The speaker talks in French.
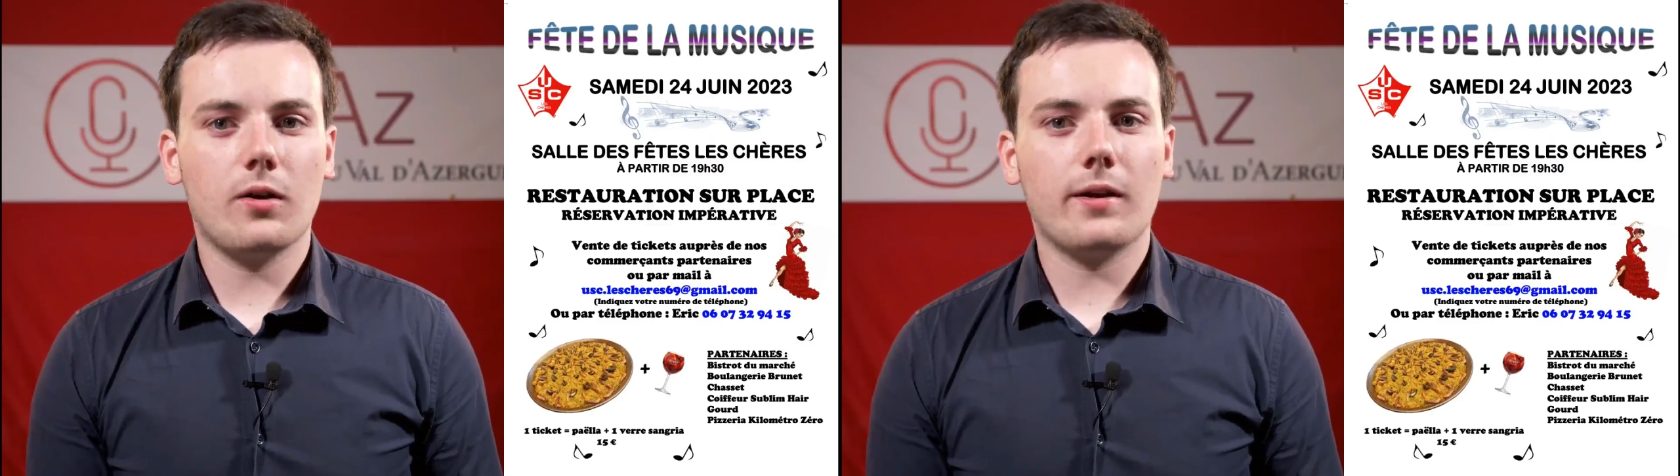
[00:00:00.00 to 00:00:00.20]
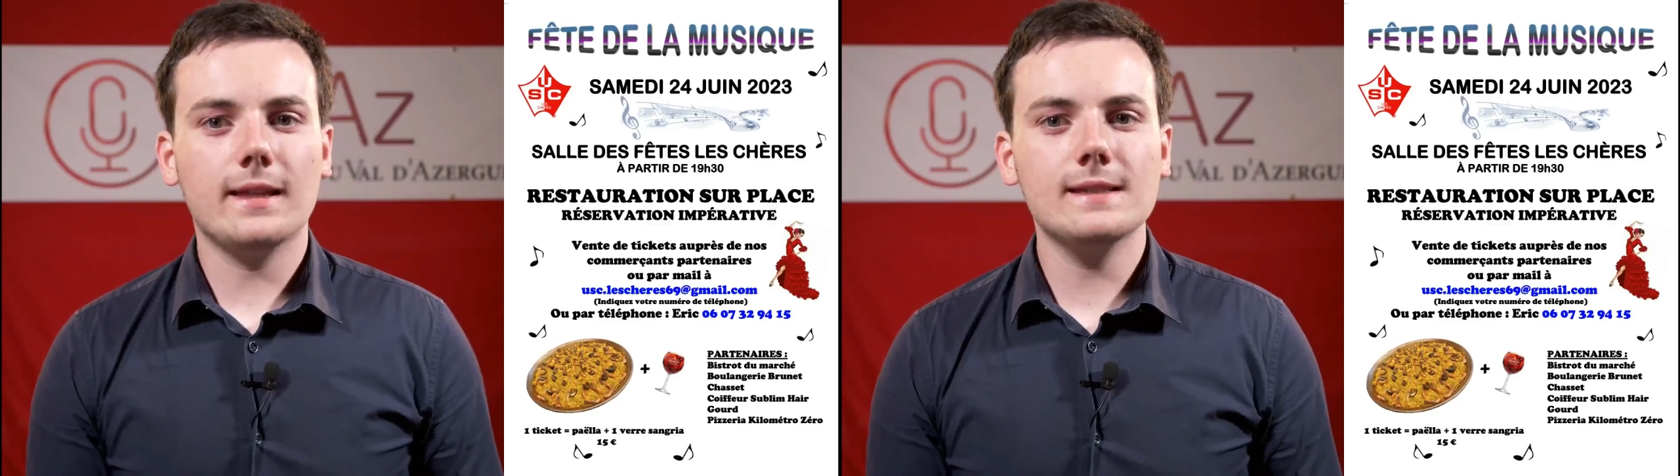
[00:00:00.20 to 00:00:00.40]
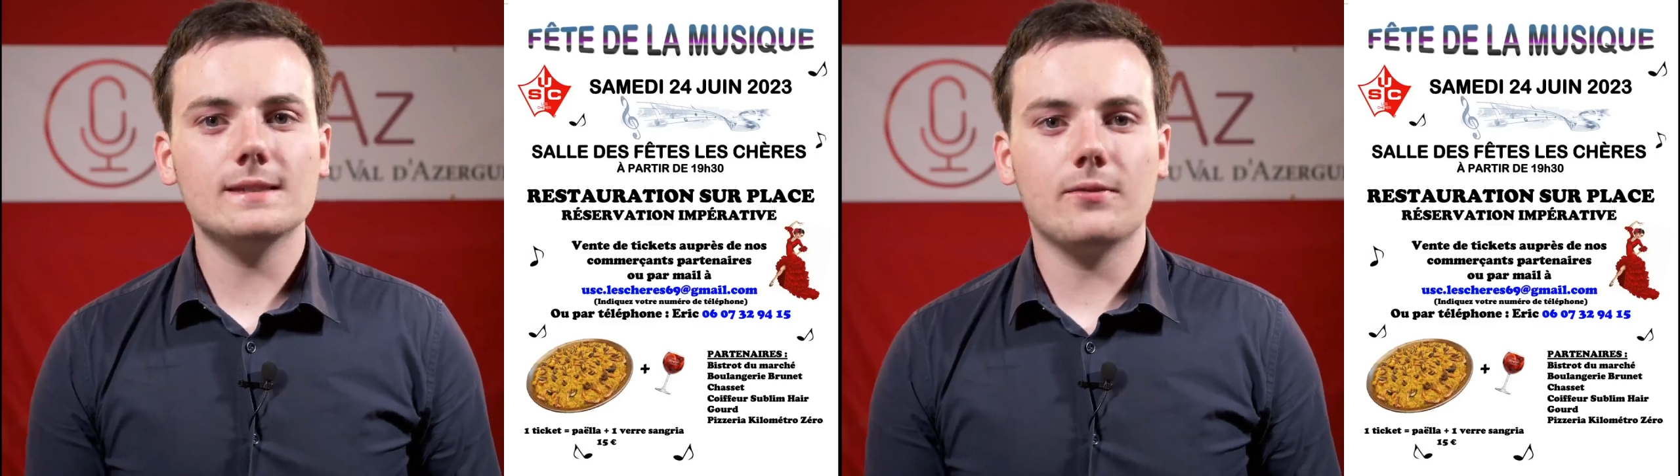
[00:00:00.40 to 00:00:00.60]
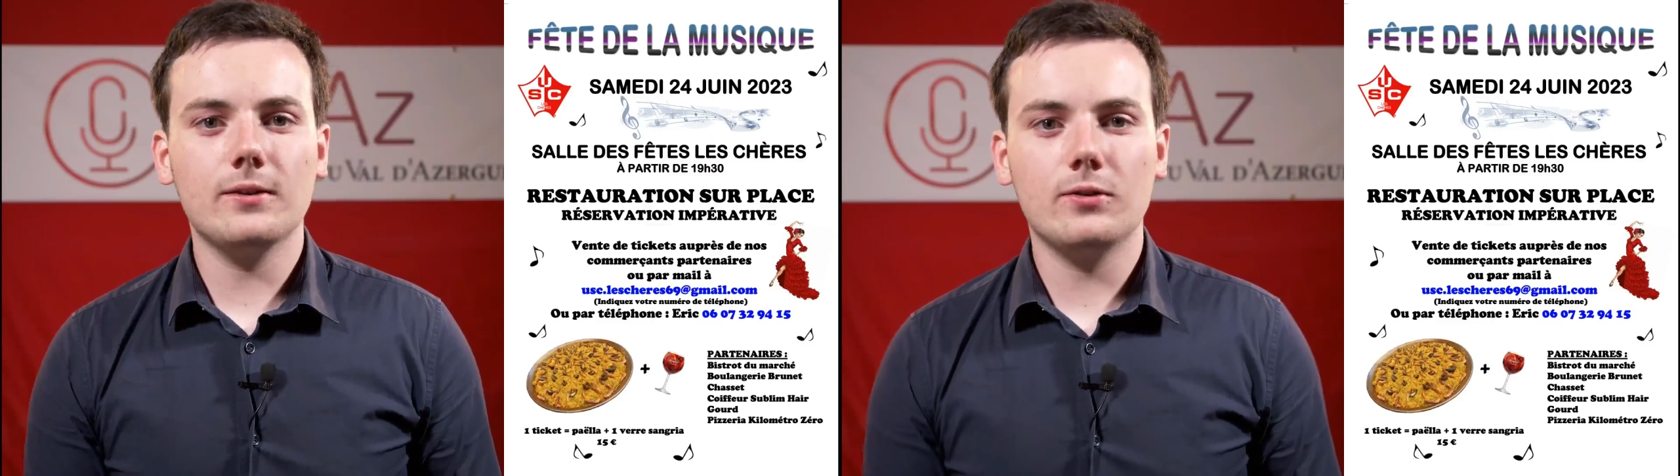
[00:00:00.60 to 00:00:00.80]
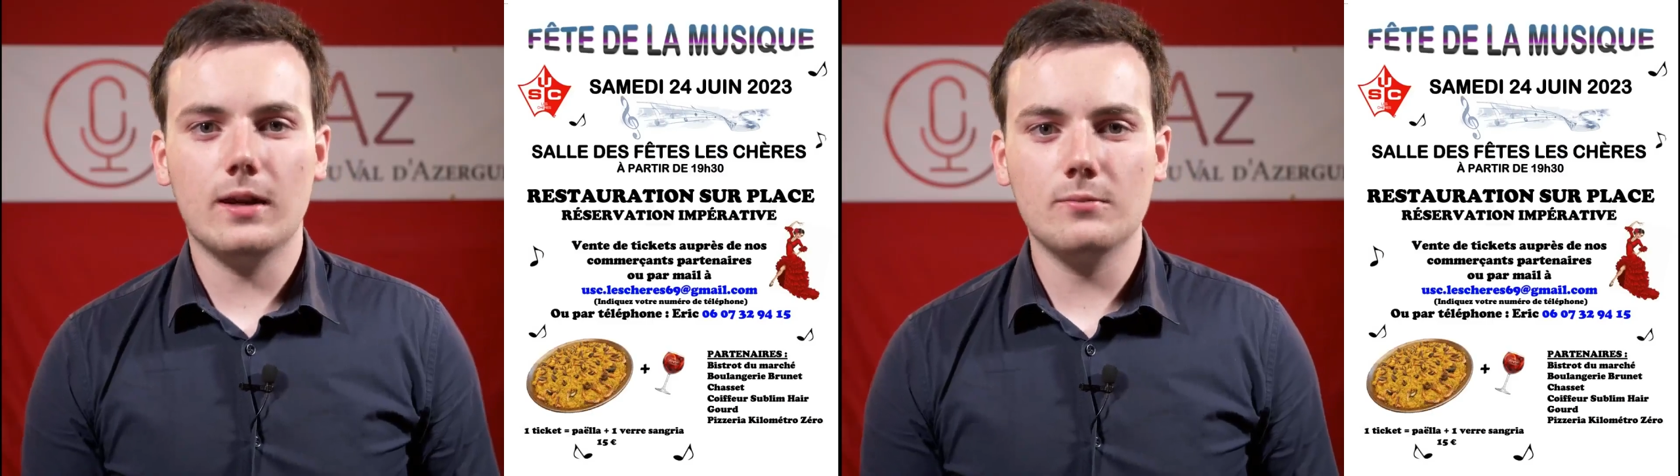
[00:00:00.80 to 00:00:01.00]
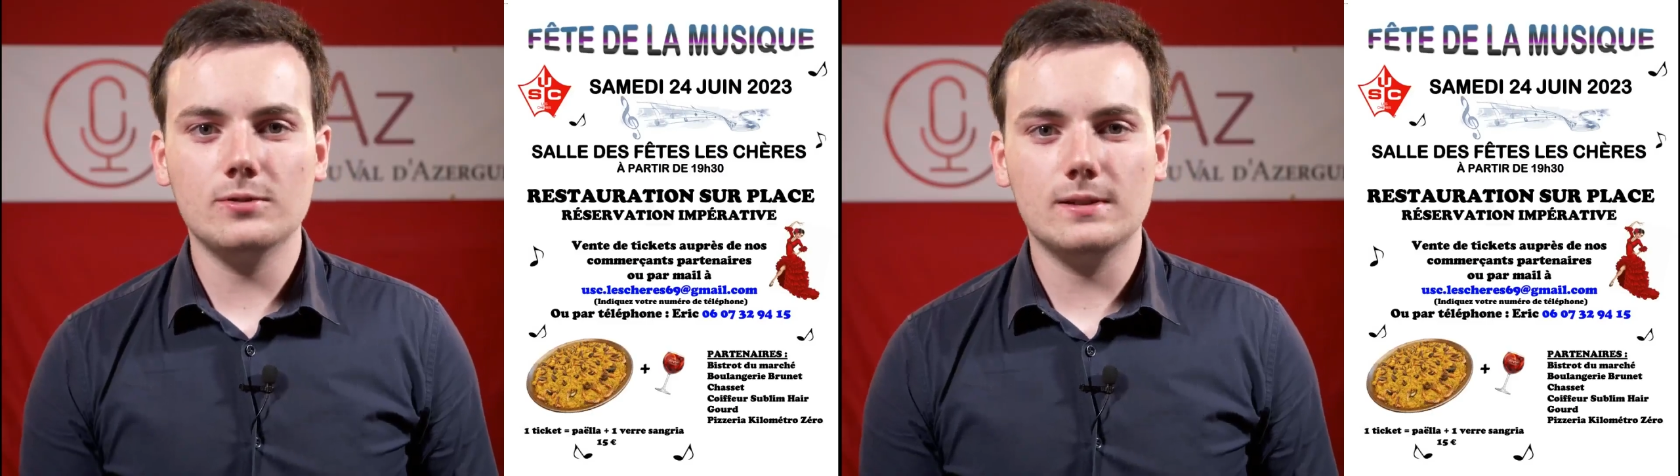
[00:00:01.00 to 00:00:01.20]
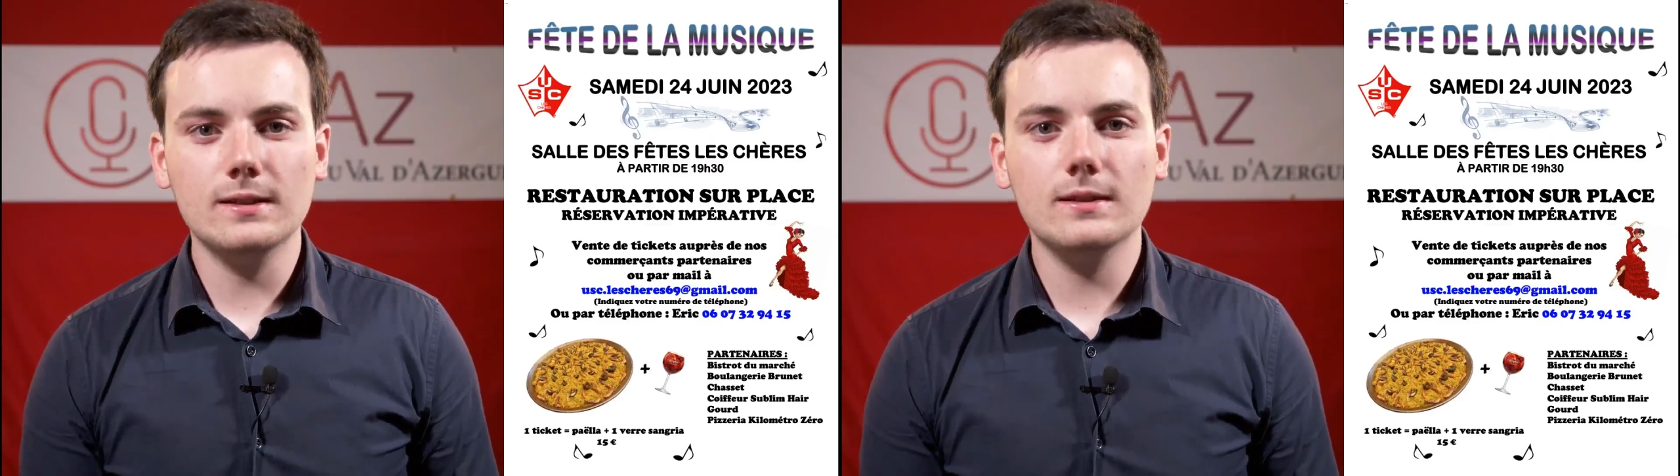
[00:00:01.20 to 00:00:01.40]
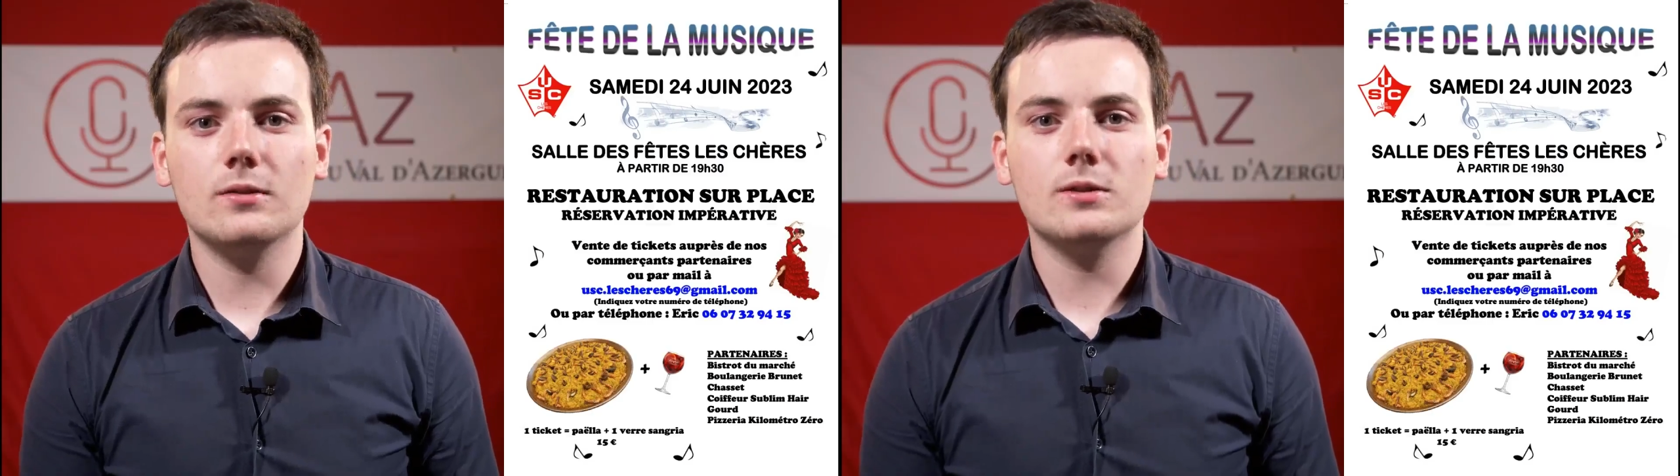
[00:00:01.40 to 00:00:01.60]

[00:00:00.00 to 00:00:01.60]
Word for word: organise sa fête de la musique